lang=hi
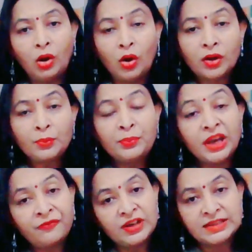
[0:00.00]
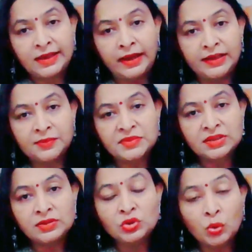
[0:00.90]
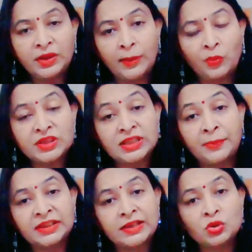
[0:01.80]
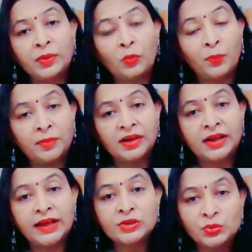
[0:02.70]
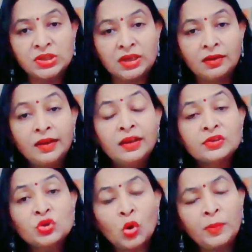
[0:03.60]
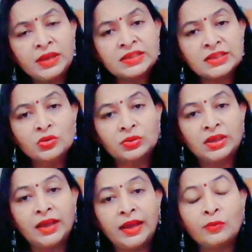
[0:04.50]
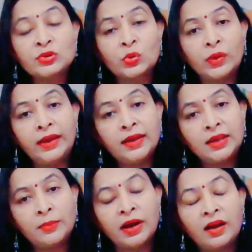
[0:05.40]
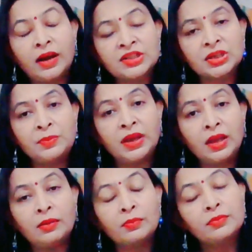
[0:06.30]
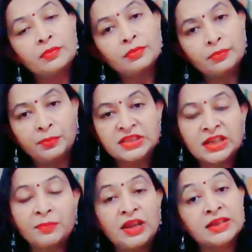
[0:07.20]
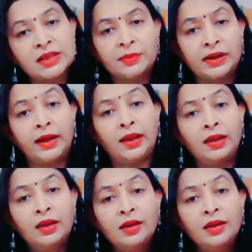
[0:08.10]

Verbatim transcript: और ब्रेकफास्ट के आइटम्स जो भी आपको जैसे पता है सुबह उपमा बनाना है सूजी जो भी चीज होती है उसको एक ही बार राशन में बजट में हिस्सा बना लो